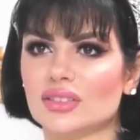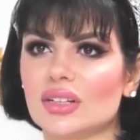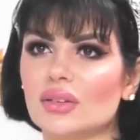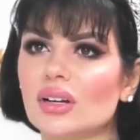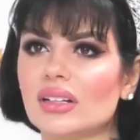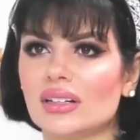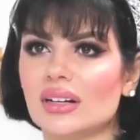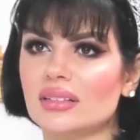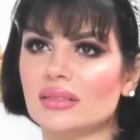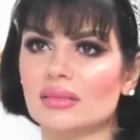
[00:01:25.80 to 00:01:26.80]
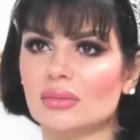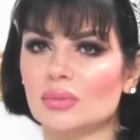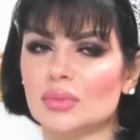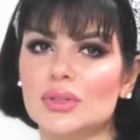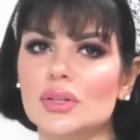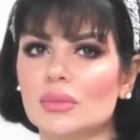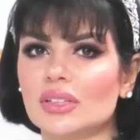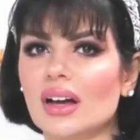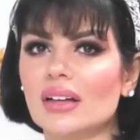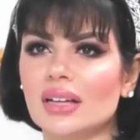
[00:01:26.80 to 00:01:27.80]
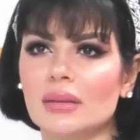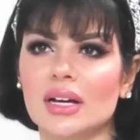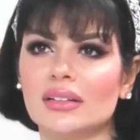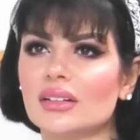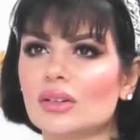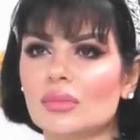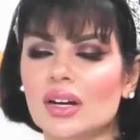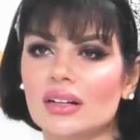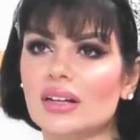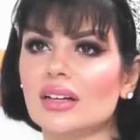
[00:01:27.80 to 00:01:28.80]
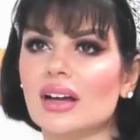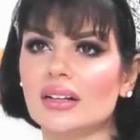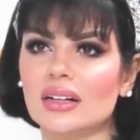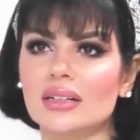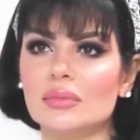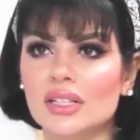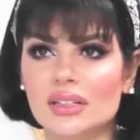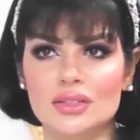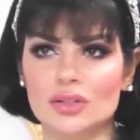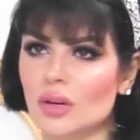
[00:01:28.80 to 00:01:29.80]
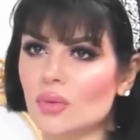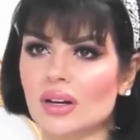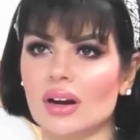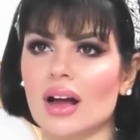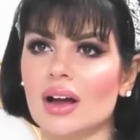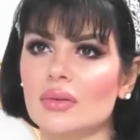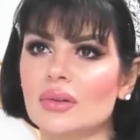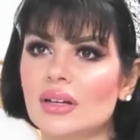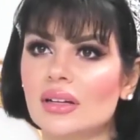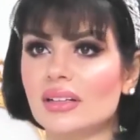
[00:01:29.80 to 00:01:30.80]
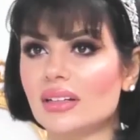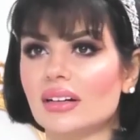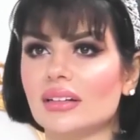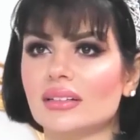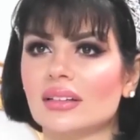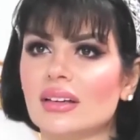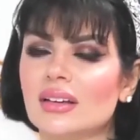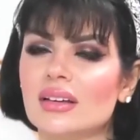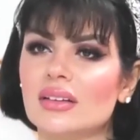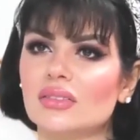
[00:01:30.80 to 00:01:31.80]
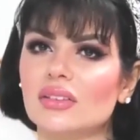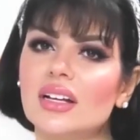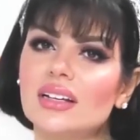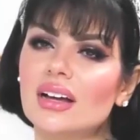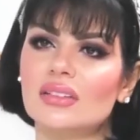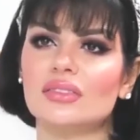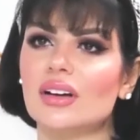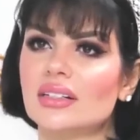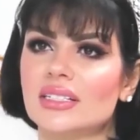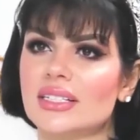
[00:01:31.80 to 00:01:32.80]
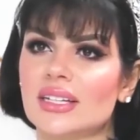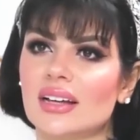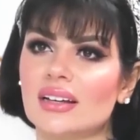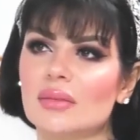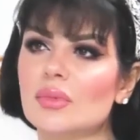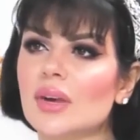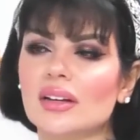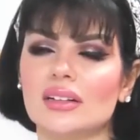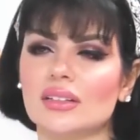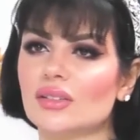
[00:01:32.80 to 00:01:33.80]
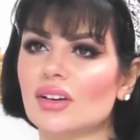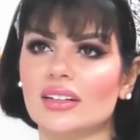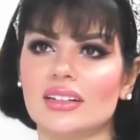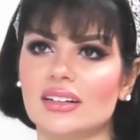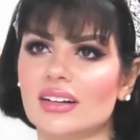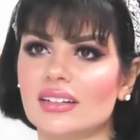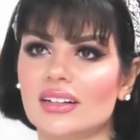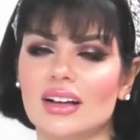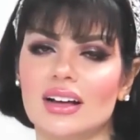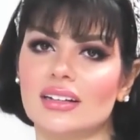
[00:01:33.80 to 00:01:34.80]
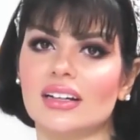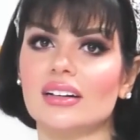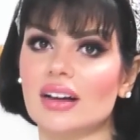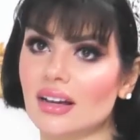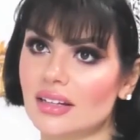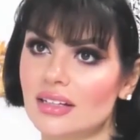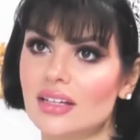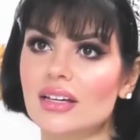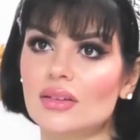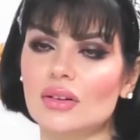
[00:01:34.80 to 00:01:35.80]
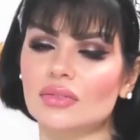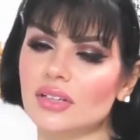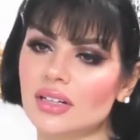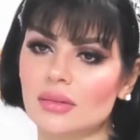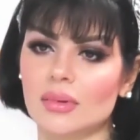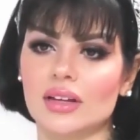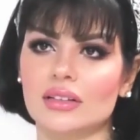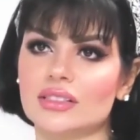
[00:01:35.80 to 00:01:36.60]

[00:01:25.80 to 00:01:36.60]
كنا نروح لايران بصوره متقطعه بعدين هم كرات خانقين من الهجره وين راحوا؟ لايران فاني اعرف فارسي يعني مو معناته انه انا ايراني لا انا عراقيه وافتخر بهذا